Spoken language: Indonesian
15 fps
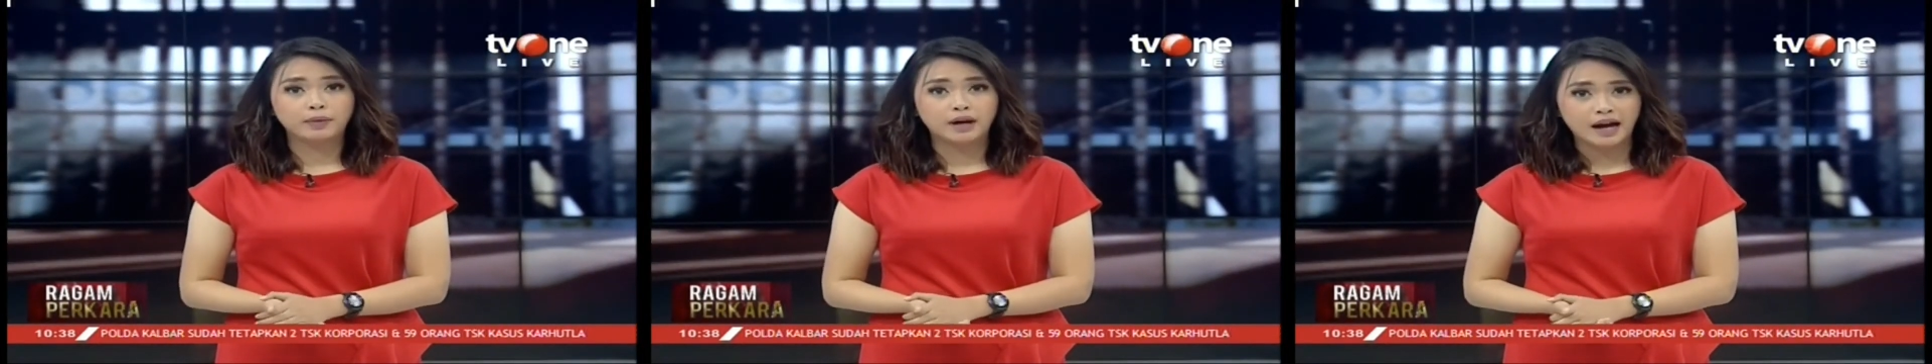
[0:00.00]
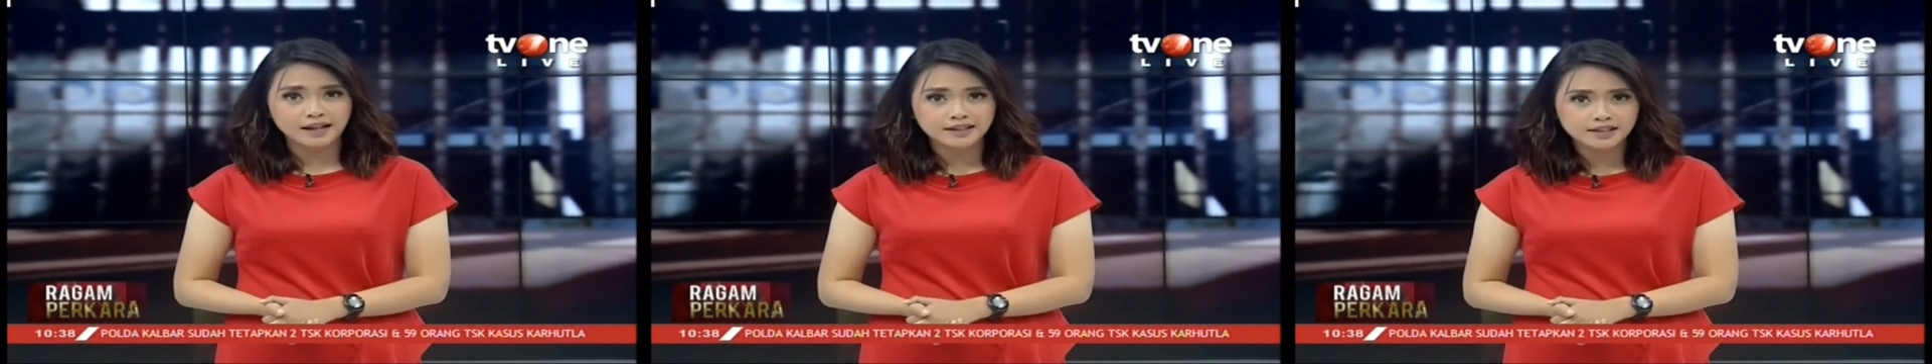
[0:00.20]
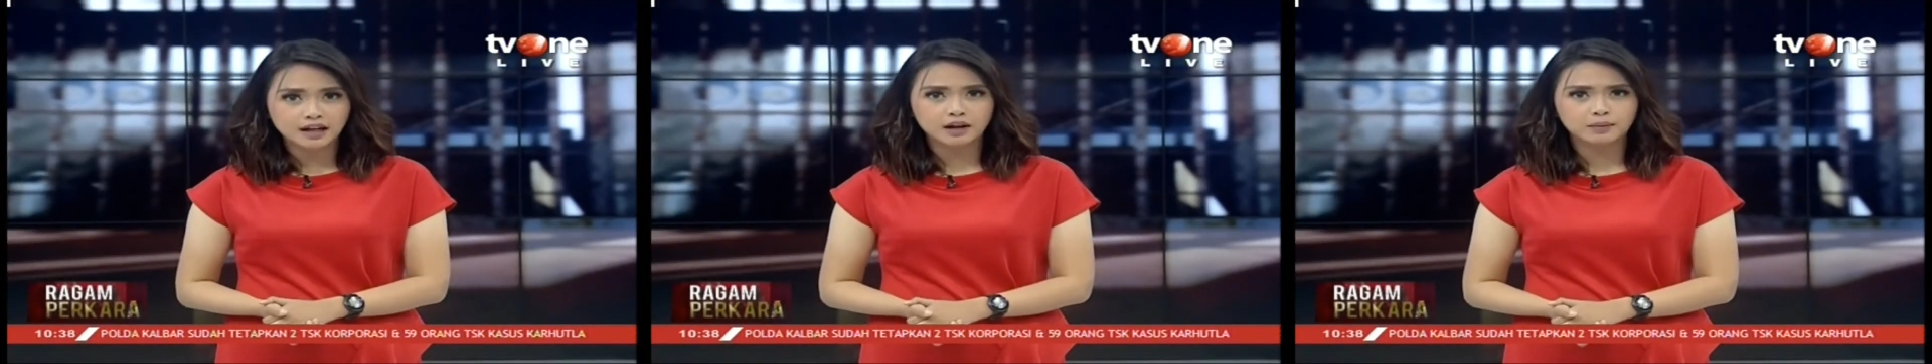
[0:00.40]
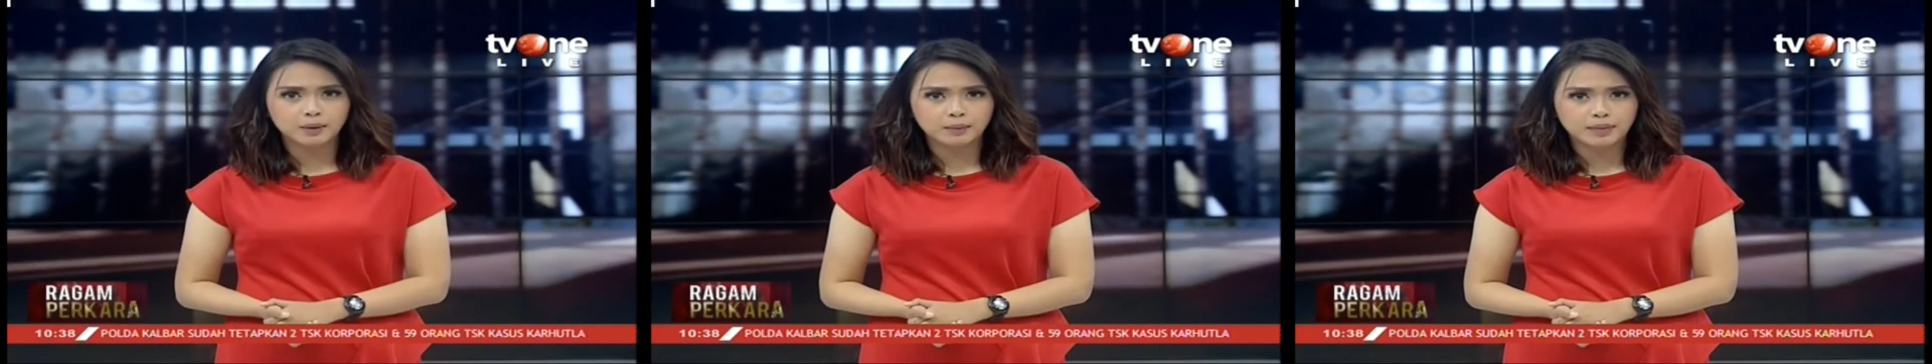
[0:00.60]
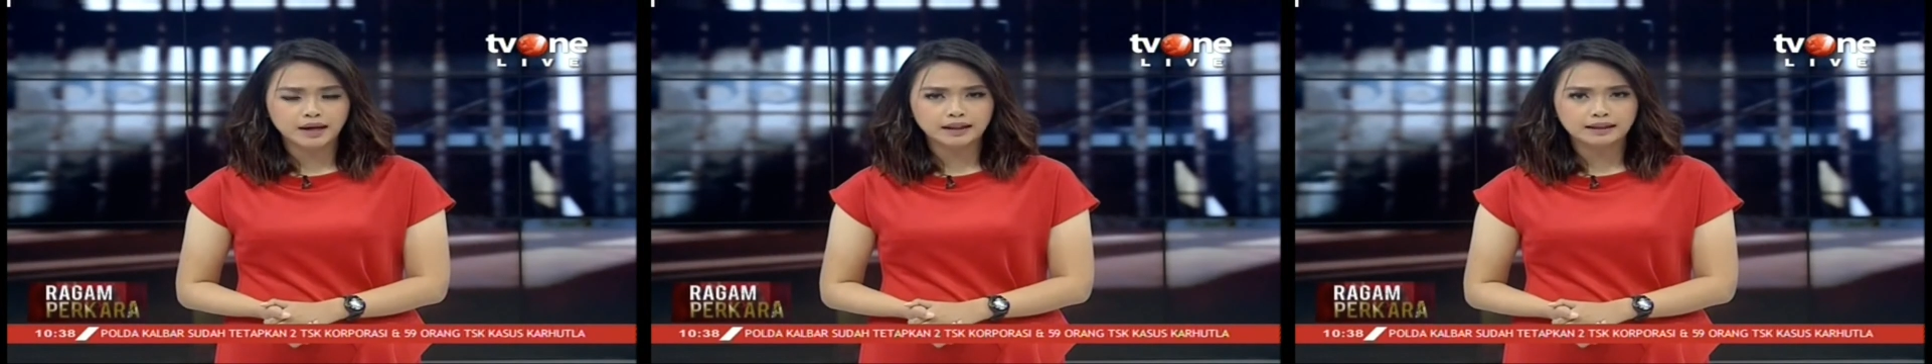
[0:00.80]
ganja lebih
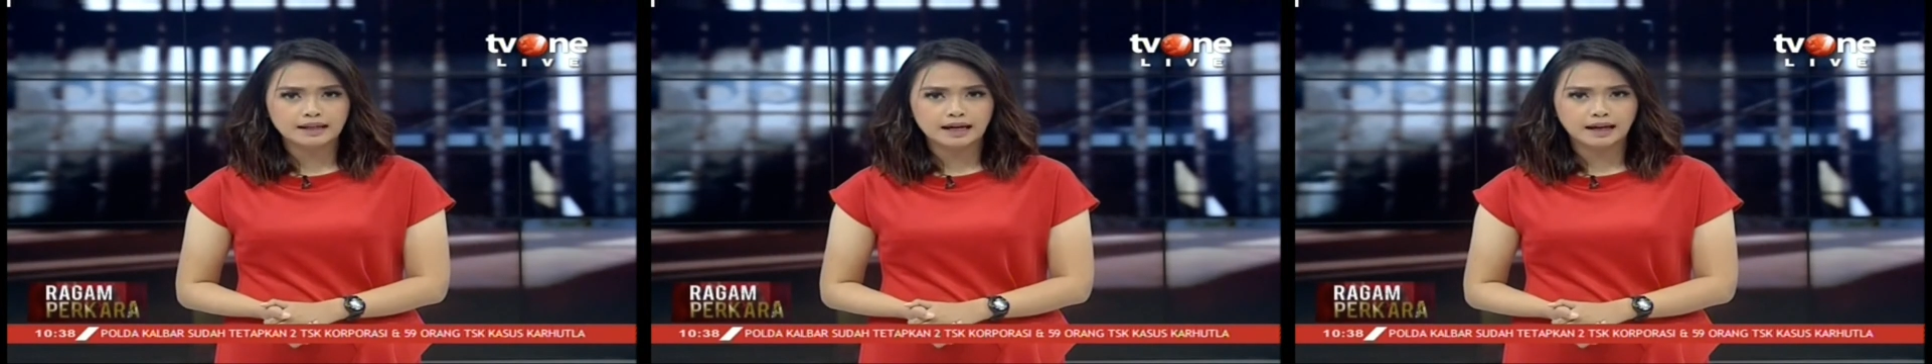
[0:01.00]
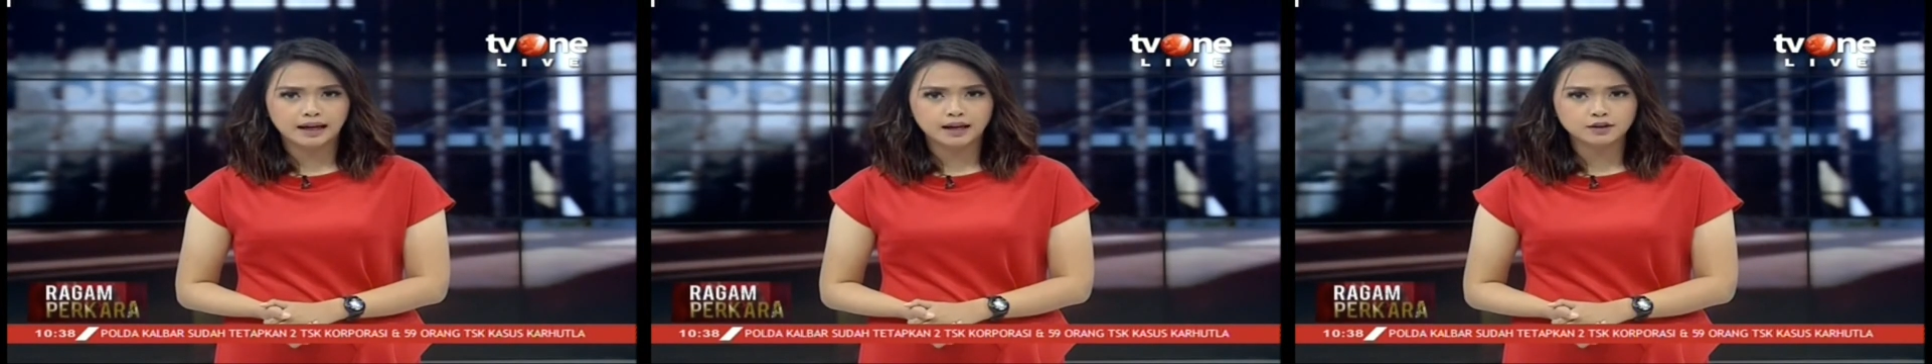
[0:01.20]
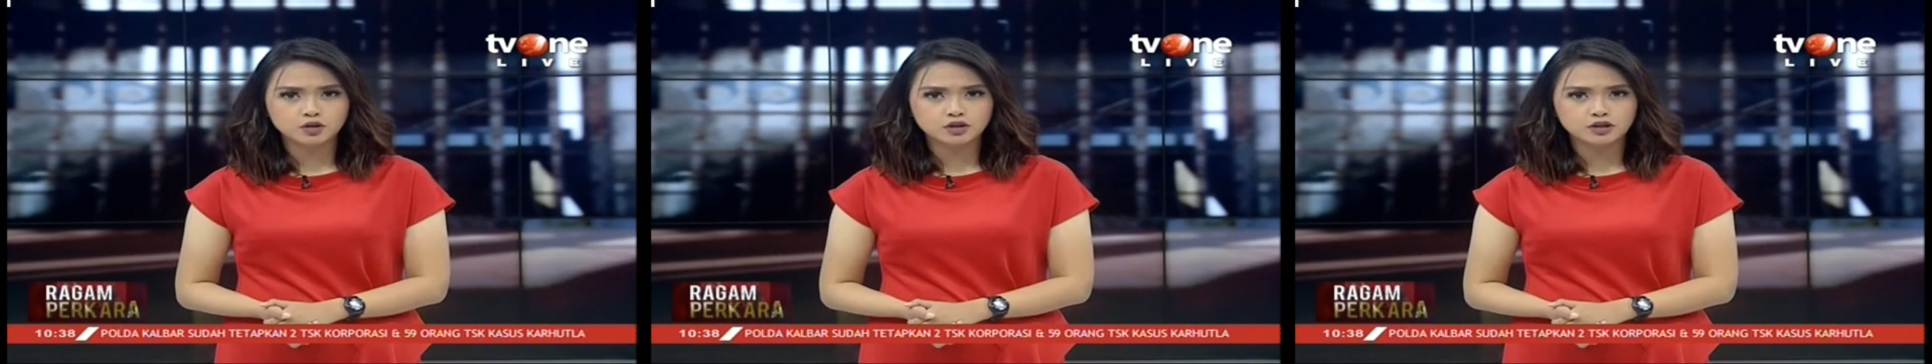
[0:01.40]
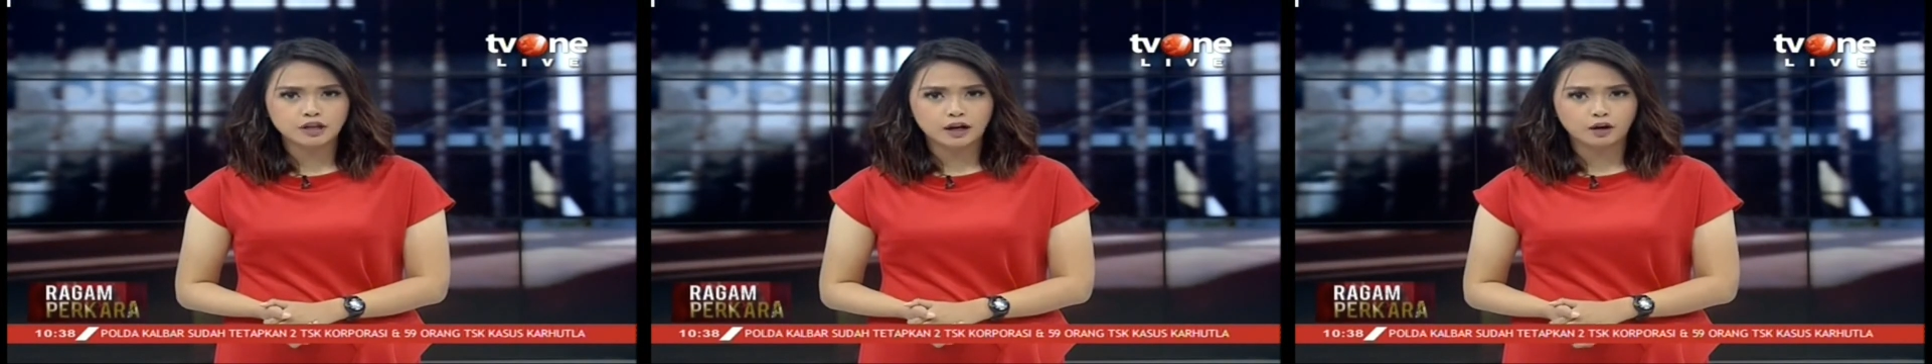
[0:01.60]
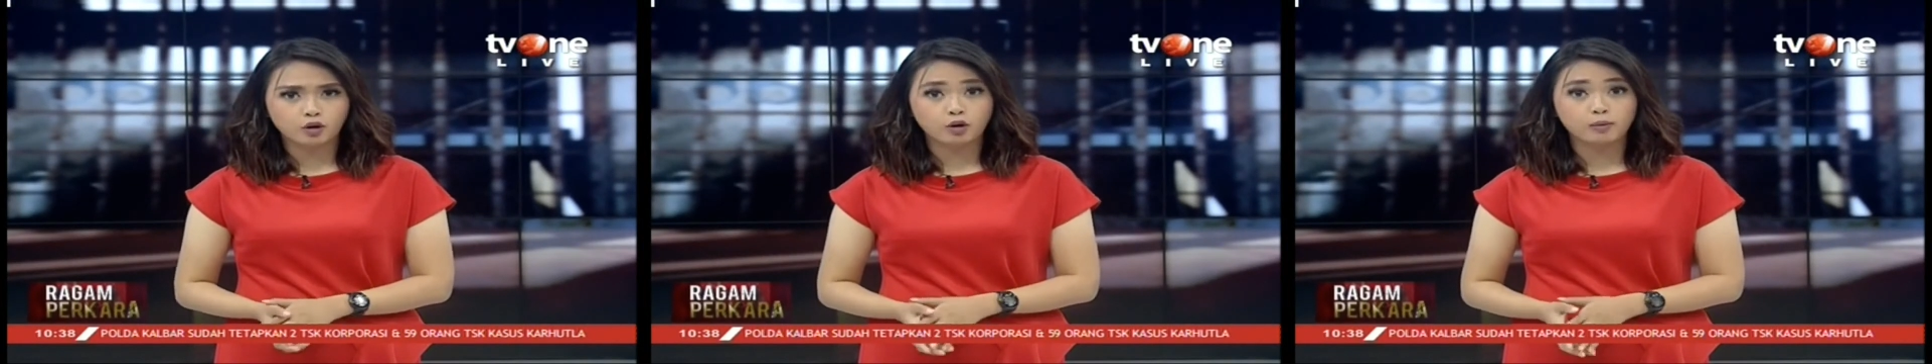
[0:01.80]
berat dari kasus
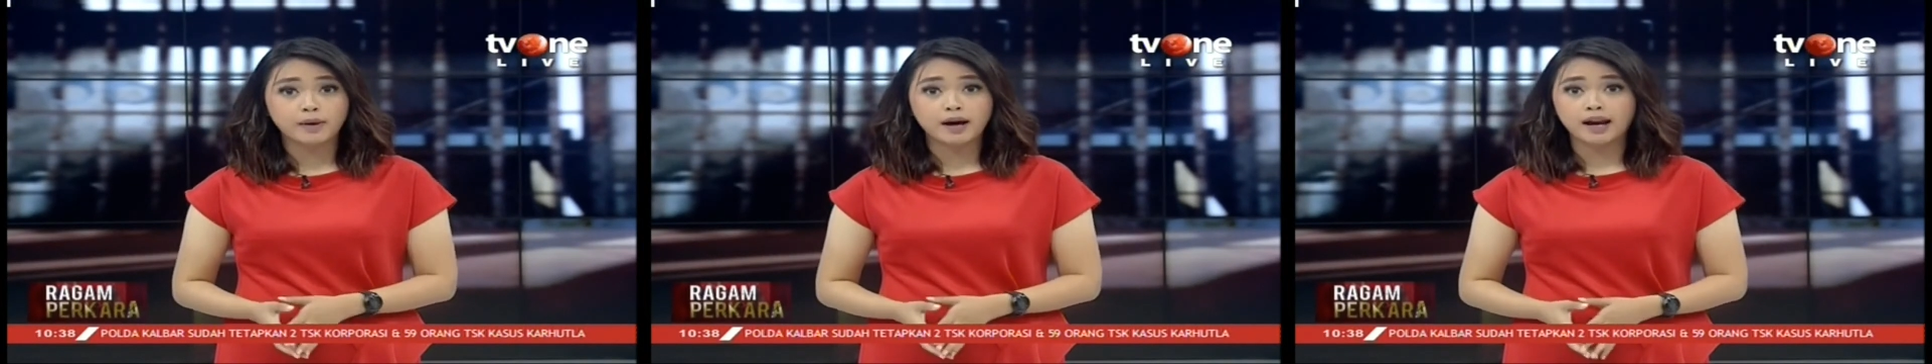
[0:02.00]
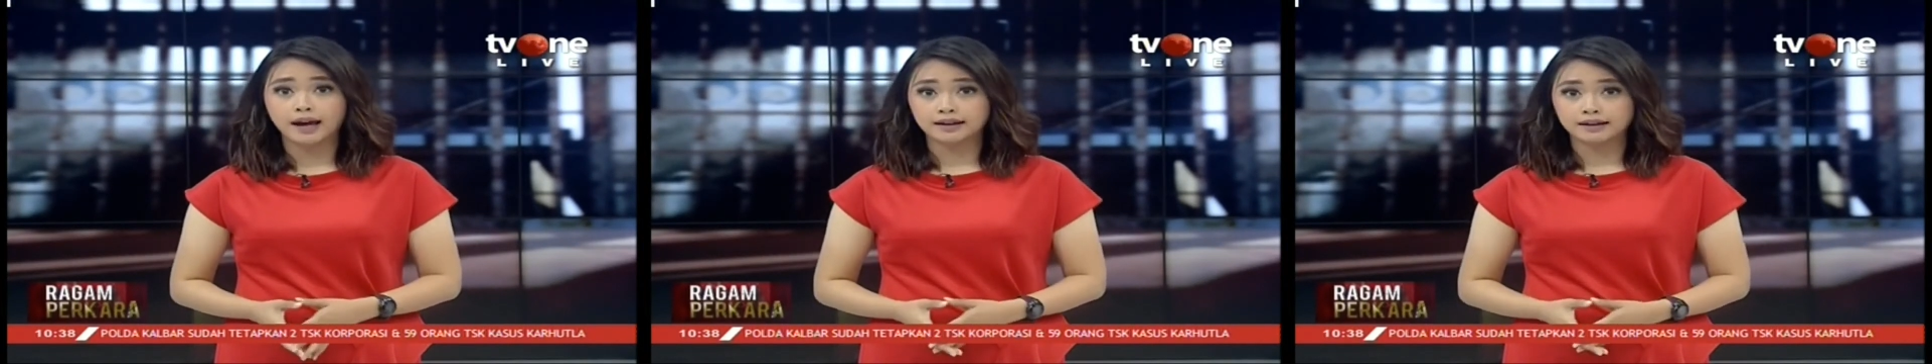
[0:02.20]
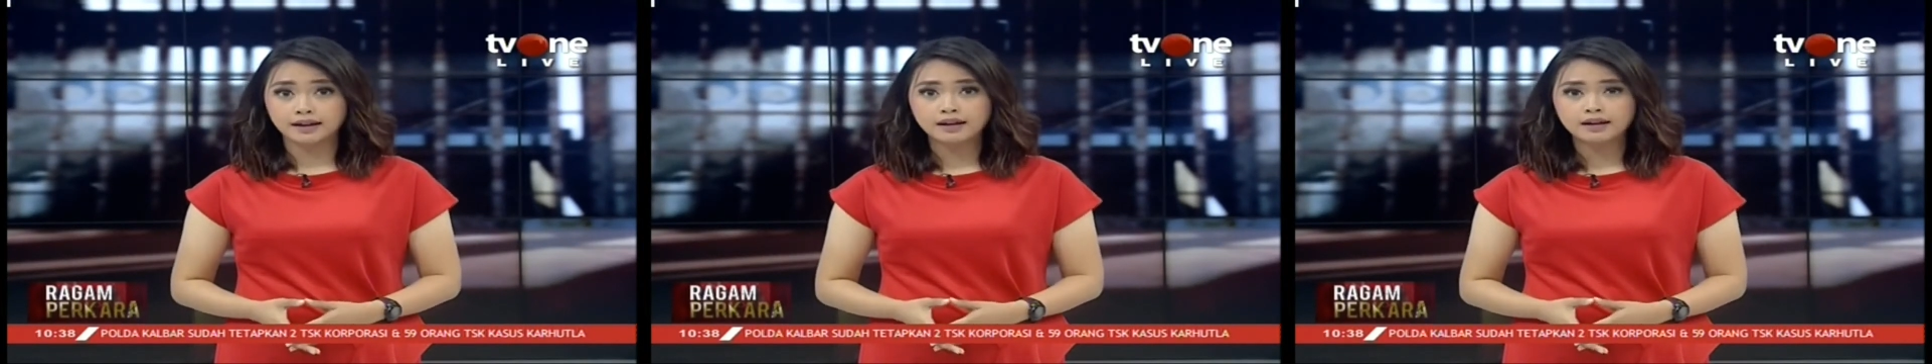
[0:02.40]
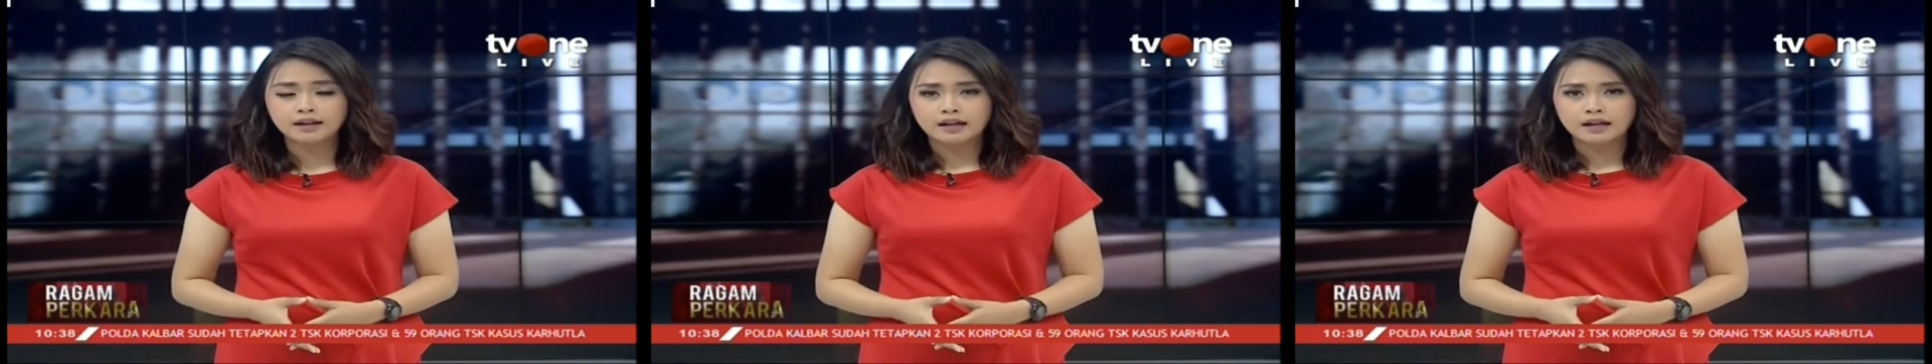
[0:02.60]
narkoba lainnya,